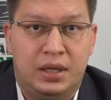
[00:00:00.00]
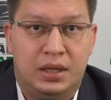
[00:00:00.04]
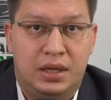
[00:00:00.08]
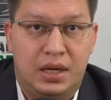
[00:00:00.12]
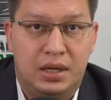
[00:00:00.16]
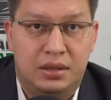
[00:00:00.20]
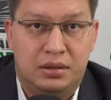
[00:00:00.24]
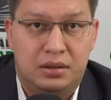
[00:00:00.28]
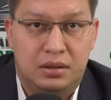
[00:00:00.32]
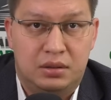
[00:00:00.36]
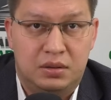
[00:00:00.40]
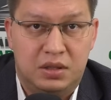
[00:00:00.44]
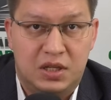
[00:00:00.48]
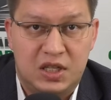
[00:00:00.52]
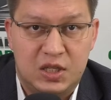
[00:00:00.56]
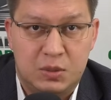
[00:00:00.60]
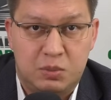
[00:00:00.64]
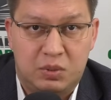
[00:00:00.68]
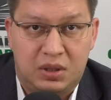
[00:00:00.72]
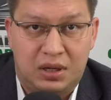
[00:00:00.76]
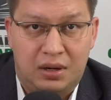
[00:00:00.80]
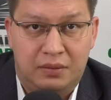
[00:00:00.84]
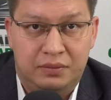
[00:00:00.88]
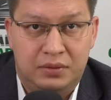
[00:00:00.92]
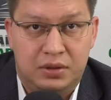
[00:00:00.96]
это
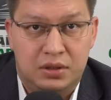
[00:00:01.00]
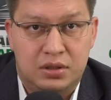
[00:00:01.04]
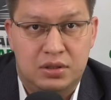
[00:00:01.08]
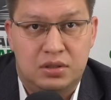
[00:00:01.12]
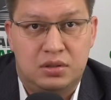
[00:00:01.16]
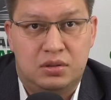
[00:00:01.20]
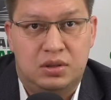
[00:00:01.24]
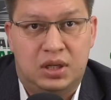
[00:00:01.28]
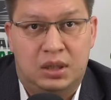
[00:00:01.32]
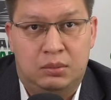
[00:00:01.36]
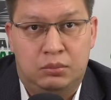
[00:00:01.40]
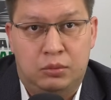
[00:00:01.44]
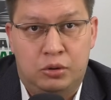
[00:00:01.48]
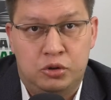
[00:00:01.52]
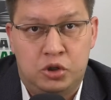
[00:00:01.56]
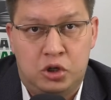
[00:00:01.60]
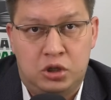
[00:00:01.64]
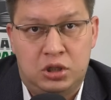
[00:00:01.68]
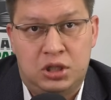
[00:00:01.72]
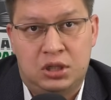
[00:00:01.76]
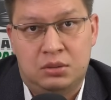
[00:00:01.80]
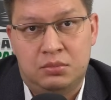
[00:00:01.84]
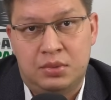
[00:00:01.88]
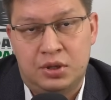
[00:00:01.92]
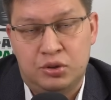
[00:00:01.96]
неисправность рабочей
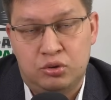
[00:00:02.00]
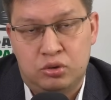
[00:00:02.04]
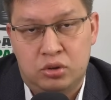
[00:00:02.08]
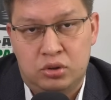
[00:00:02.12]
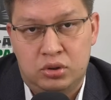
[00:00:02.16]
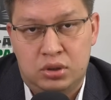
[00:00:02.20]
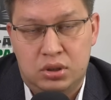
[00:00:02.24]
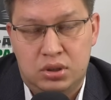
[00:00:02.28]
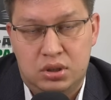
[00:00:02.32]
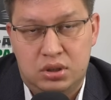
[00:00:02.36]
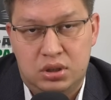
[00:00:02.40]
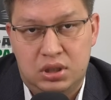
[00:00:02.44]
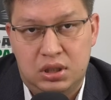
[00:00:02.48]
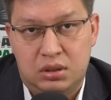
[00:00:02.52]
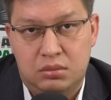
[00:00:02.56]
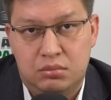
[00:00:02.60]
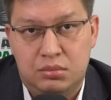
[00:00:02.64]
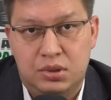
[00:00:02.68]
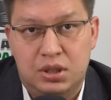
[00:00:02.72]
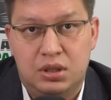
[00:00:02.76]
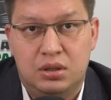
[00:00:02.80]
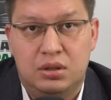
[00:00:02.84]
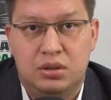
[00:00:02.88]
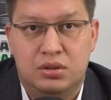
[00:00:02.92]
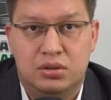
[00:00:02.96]
тормозной
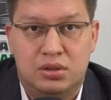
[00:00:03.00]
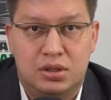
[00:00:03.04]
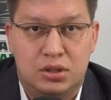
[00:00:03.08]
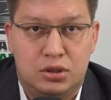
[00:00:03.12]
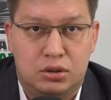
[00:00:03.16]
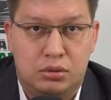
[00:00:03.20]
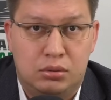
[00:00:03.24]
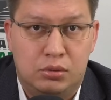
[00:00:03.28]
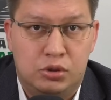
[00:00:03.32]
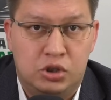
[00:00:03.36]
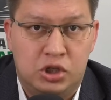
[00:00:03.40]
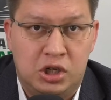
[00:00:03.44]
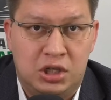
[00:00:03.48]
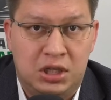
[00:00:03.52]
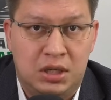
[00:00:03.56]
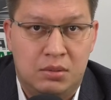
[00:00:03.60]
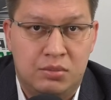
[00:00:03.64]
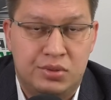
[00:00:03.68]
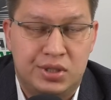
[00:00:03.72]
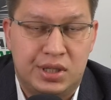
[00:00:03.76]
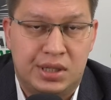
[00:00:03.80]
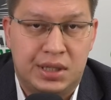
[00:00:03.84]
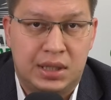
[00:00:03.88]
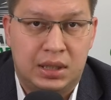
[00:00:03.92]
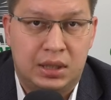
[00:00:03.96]
системы, за
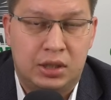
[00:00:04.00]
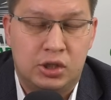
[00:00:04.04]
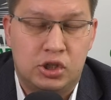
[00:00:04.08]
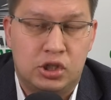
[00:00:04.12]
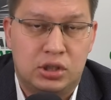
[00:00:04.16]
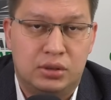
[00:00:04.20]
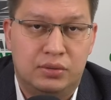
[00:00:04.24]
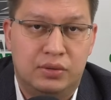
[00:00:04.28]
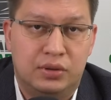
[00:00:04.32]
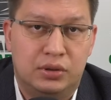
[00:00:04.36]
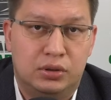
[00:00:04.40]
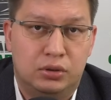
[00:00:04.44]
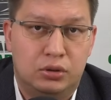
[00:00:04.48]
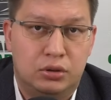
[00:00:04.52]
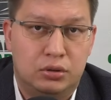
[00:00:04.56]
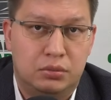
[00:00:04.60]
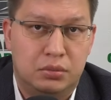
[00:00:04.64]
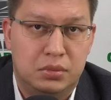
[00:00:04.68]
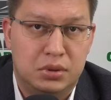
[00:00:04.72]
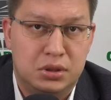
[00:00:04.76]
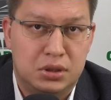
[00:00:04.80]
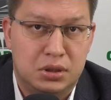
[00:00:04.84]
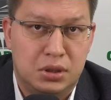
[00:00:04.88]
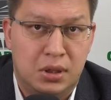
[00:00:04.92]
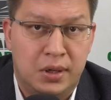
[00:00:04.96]
исключением стояночного
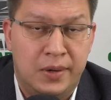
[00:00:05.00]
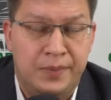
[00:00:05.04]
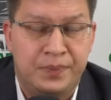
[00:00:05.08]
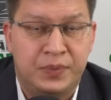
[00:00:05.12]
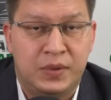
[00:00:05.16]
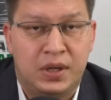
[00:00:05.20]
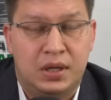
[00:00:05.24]
тормоза,